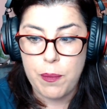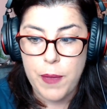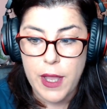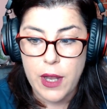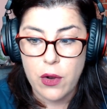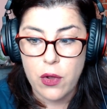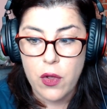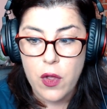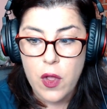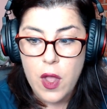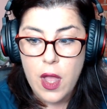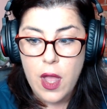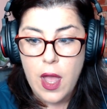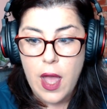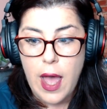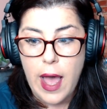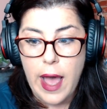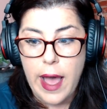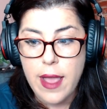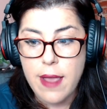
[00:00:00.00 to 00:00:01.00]
pero
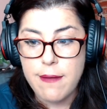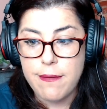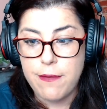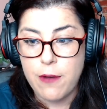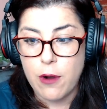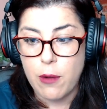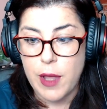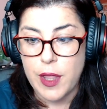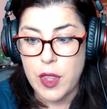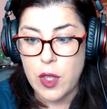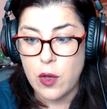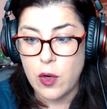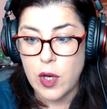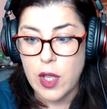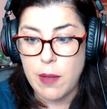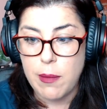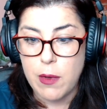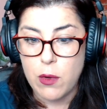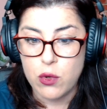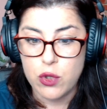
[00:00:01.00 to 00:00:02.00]
hay información
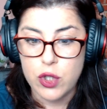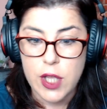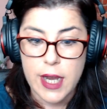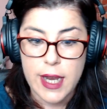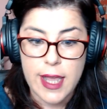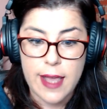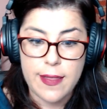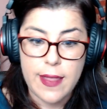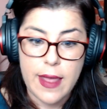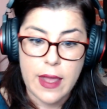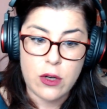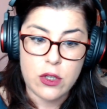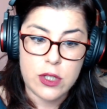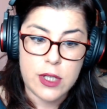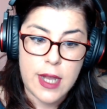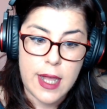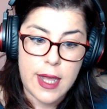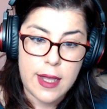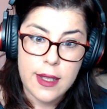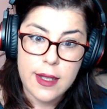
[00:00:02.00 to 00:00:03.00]
que me gustaría
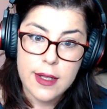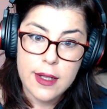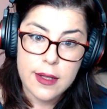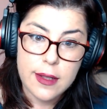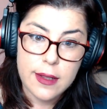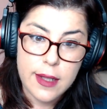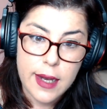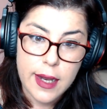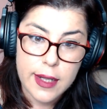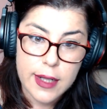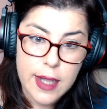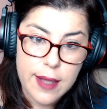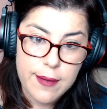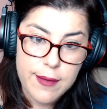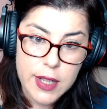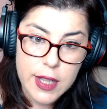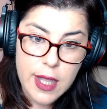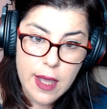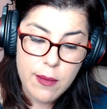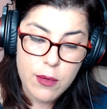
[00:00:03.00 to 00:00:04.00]
darosla
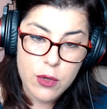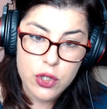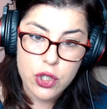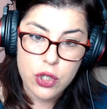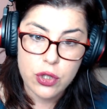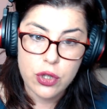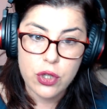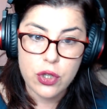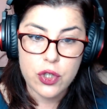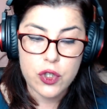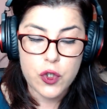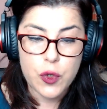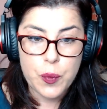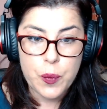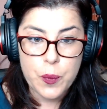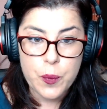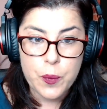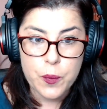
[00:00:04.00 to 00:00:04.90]
directamente a vosotros